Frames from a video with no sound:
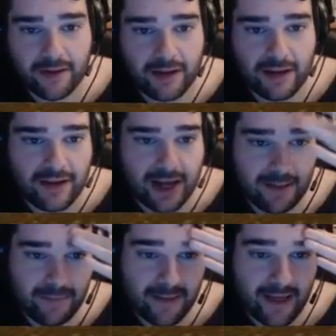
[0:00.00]
Quiero hacer la
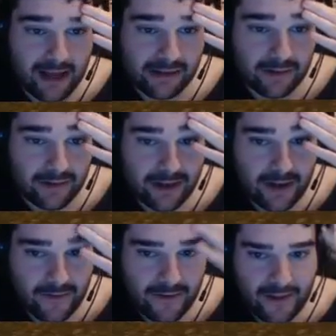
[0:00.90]
despedida de
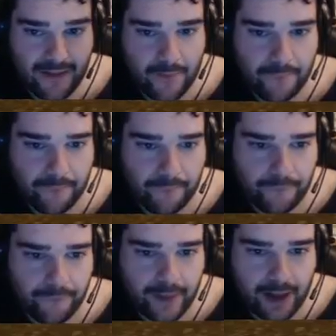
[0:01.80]
soltero y quiero hacer
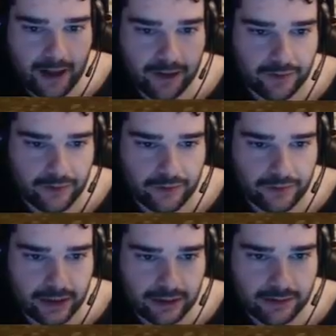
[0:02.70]
muchas
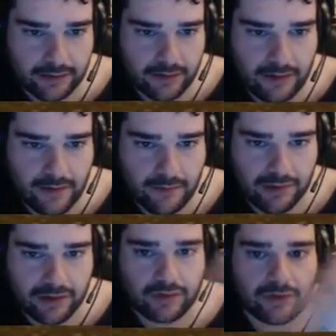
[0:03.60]
cosas. Quiero hacer
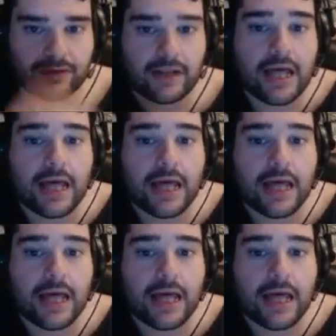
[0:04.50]
muchas cosas.